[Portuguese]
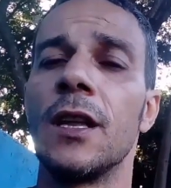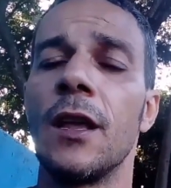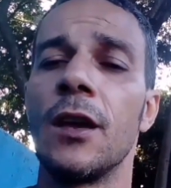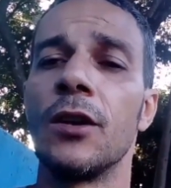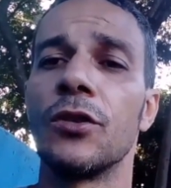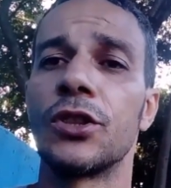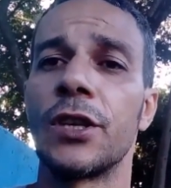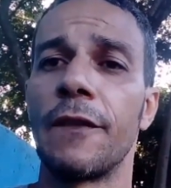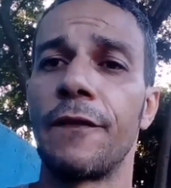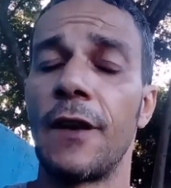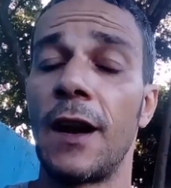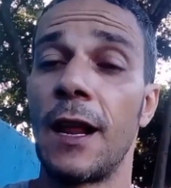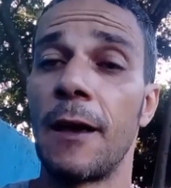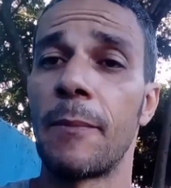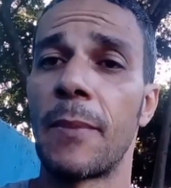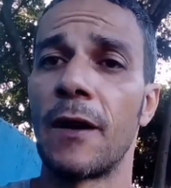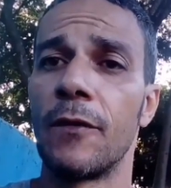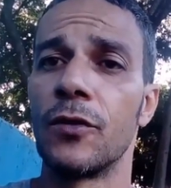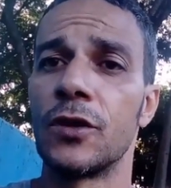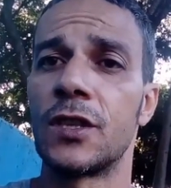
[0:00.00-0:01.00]
que nem eu já
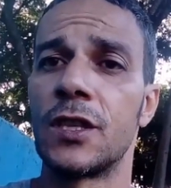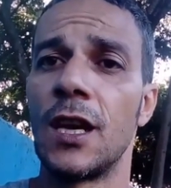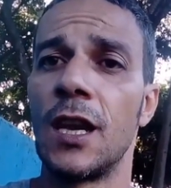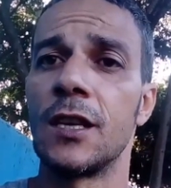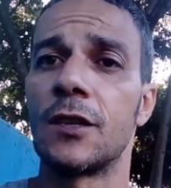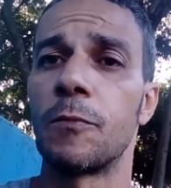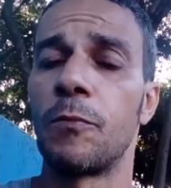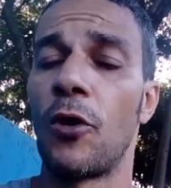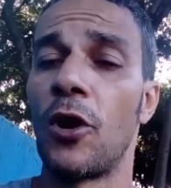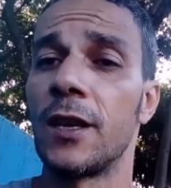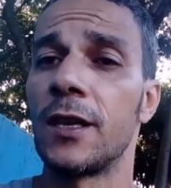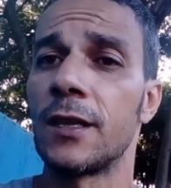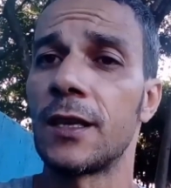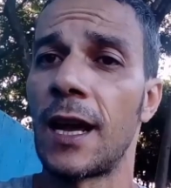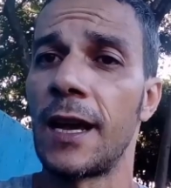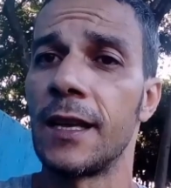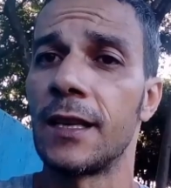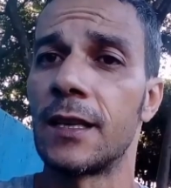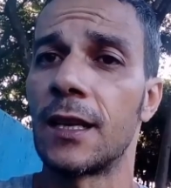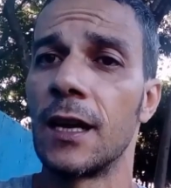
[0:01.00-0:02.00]
falei para vocês, pode
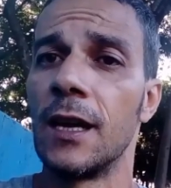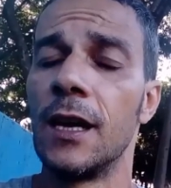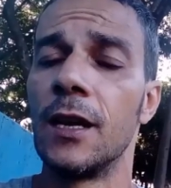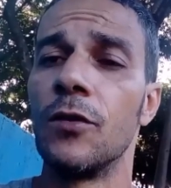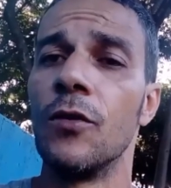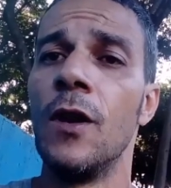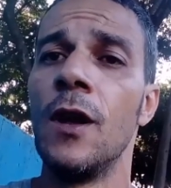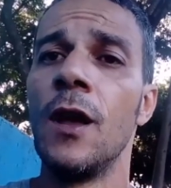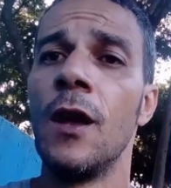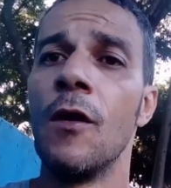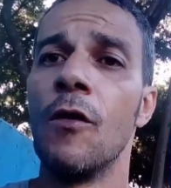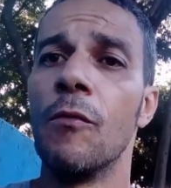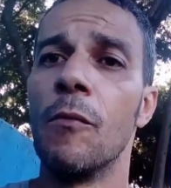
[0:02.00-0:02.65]
estar tá entrando